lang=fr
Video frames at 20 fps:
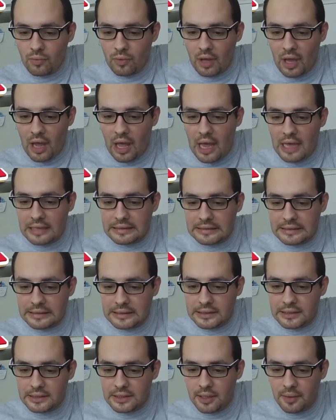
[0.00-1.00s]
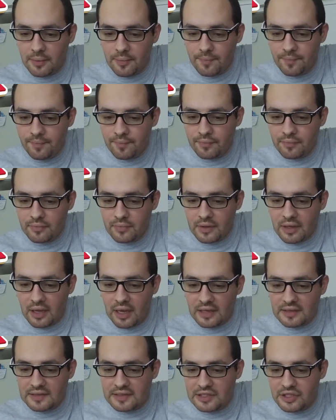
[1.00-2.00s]
Ah si
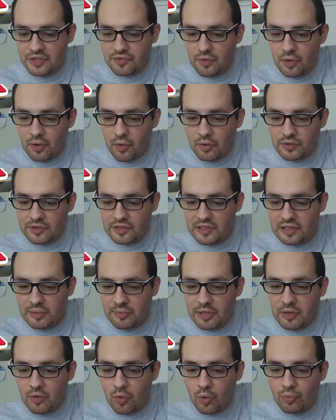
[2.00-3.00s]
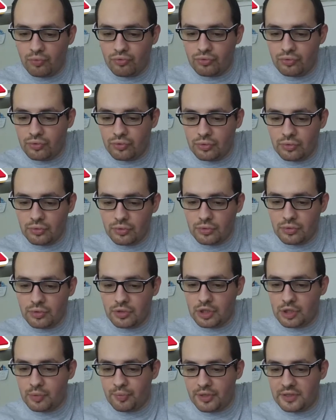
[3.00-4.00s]
Ah si, je vois. Oh, c'est des micro-bouts.
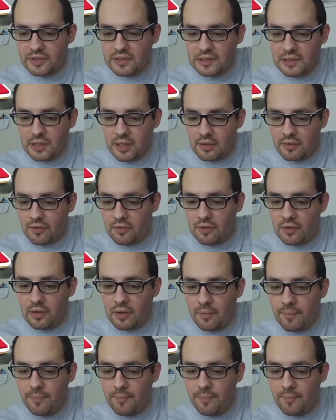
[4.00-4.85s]
Je sais pas si. Attendez.